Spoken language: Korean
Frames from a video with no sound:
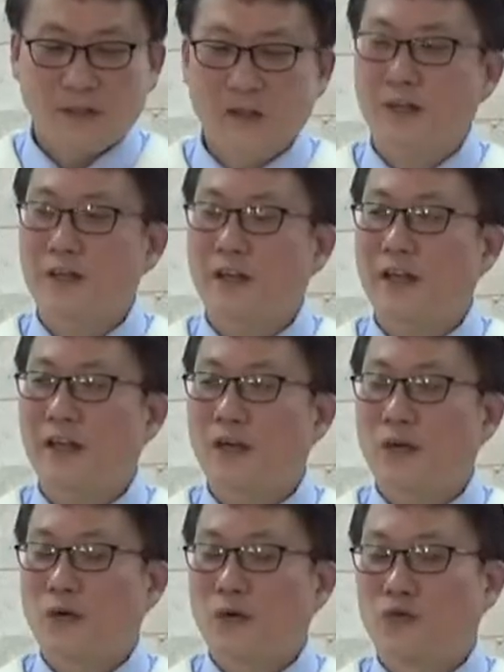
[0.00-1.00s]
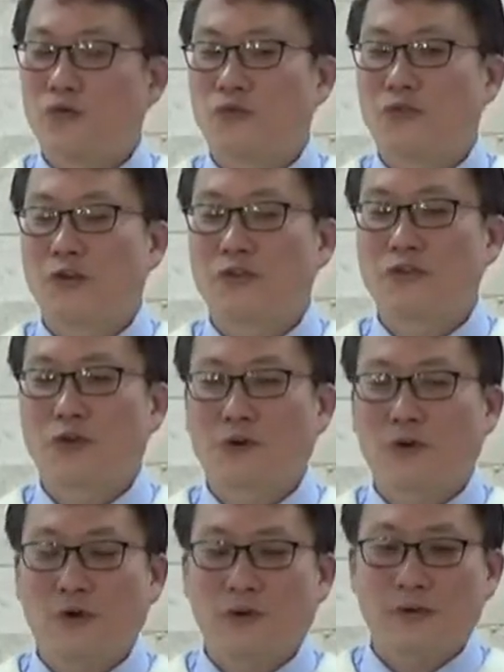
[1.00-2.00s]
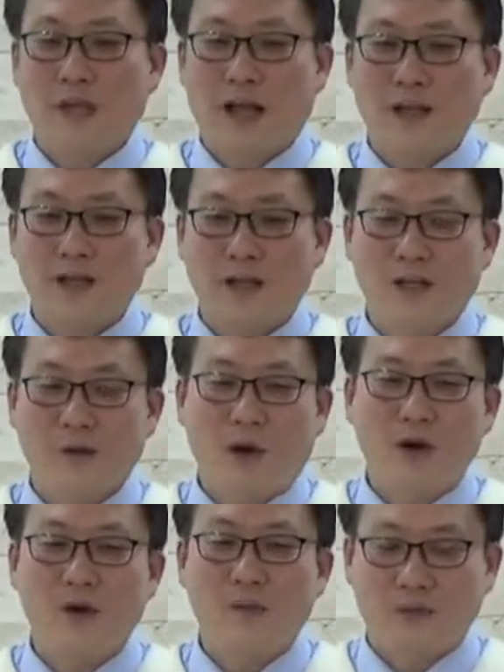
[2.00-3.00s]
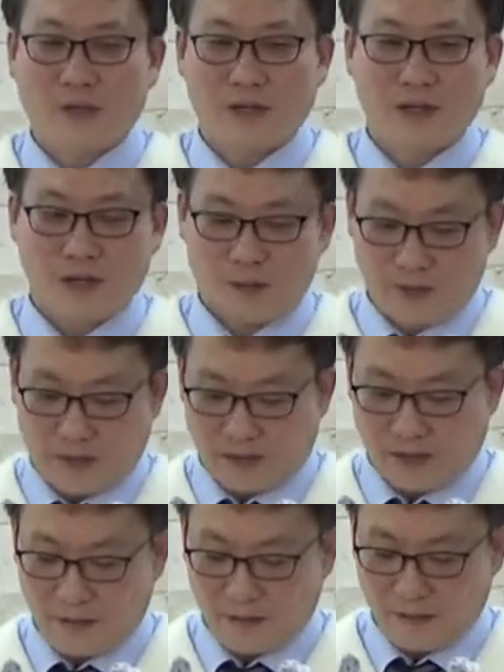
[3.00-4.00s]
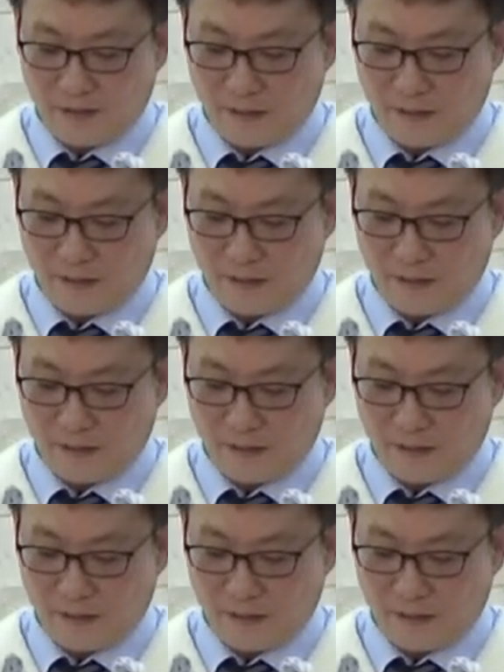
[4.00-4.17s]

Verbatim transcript: 그런데 우선적으로 나에게 급한 것부터 하게 됩니다.